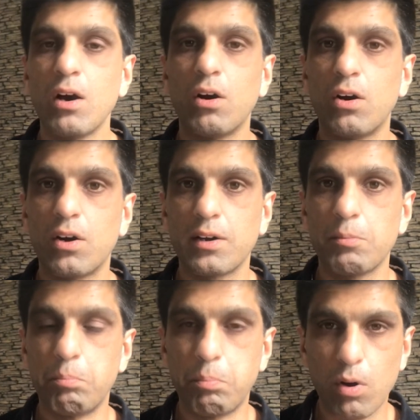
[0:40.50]
और
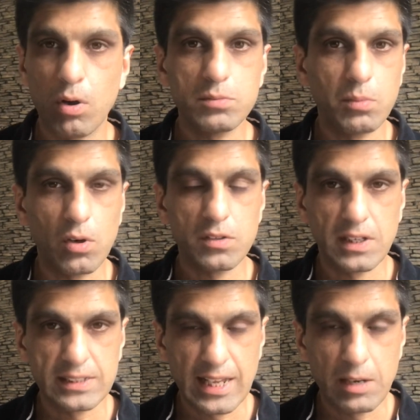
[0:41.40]
बहुत बहुत
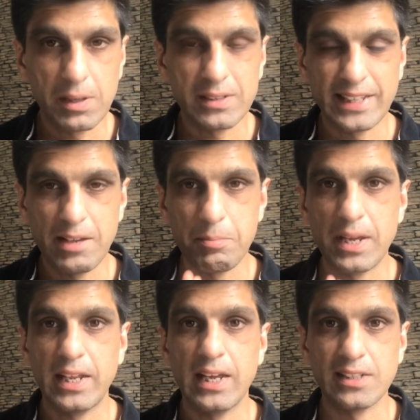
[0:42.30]
ज़्यादा हेल्प करती है
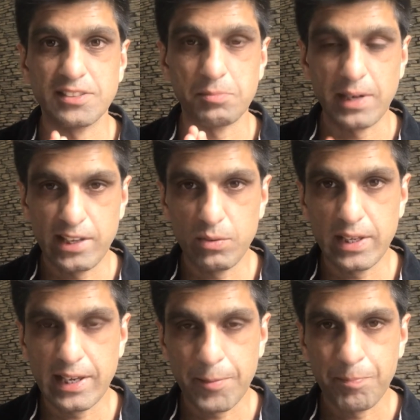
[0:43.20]
मेरी आजमाई
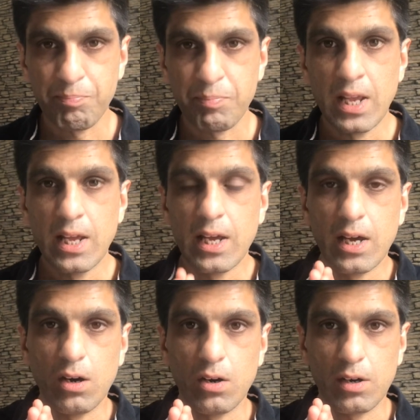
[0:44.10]
हुई है
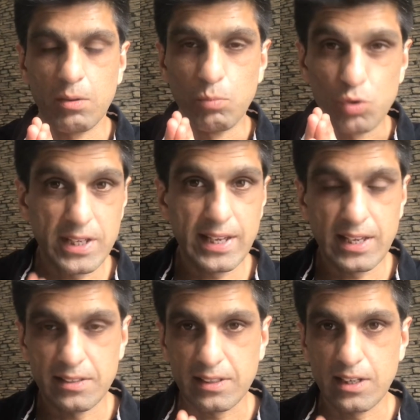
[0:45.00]
और मुझे
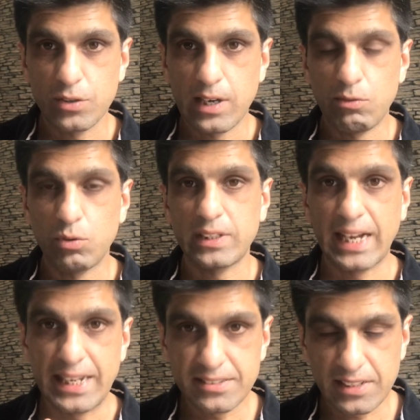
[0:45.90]
इसका जो है वो
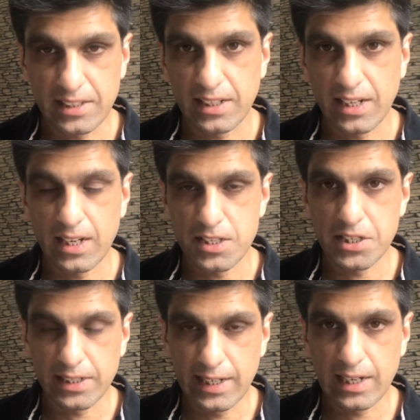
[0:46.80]
टेस्ट इतना
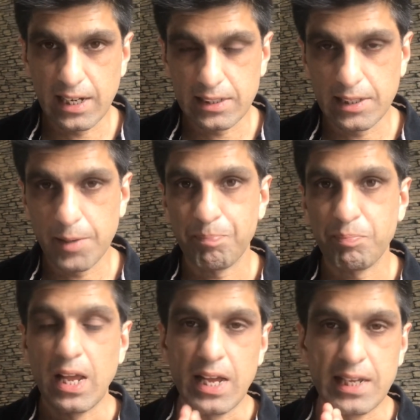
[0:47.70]
अच्छा नहीं लगा था
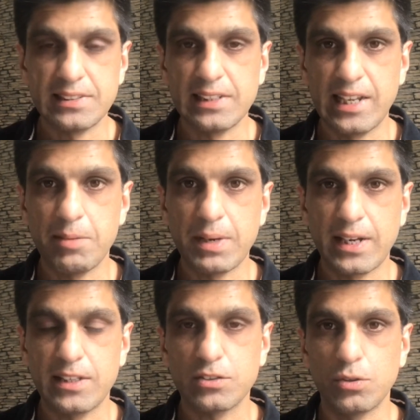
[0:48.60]
इसलिए
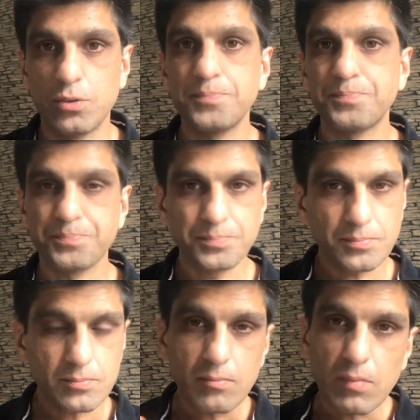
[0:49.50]
मैंने इसको
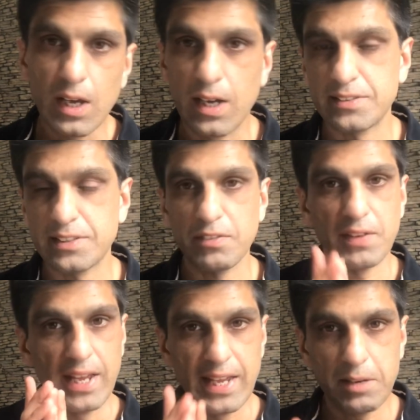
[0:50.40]

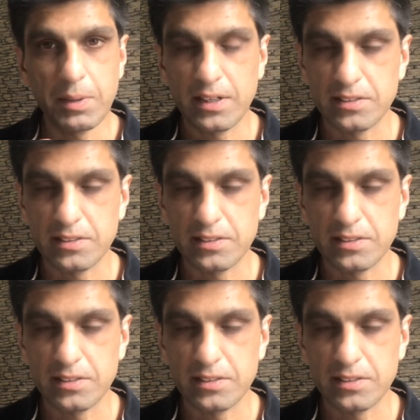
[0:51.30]
सिर्फ एक बार